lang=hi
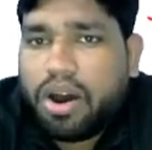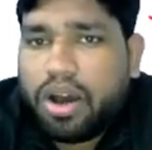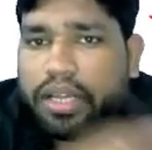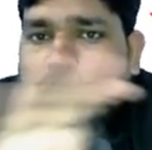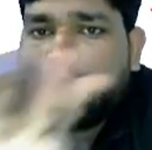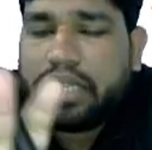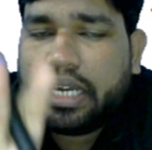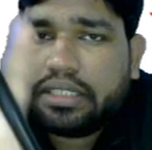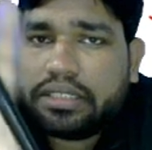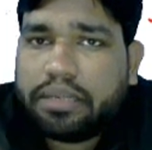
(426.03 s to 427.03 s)
ऑल ए आर बी
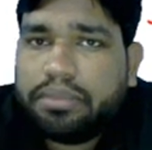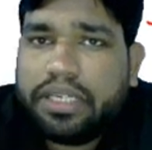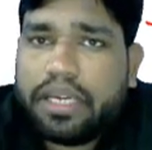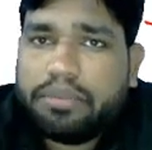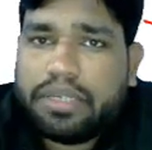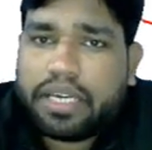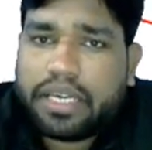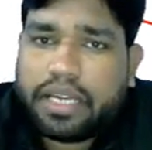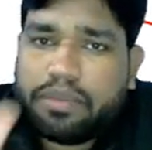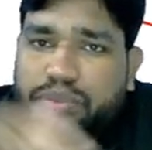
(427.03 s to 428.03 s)
यानी सभी ए बी है
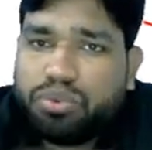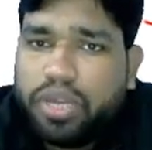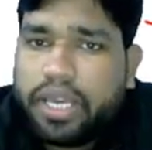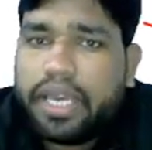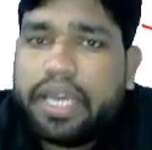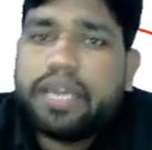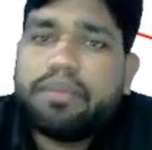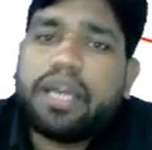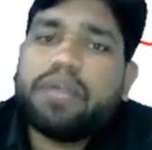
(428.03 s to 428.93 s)
यानी पूरे ए के बारे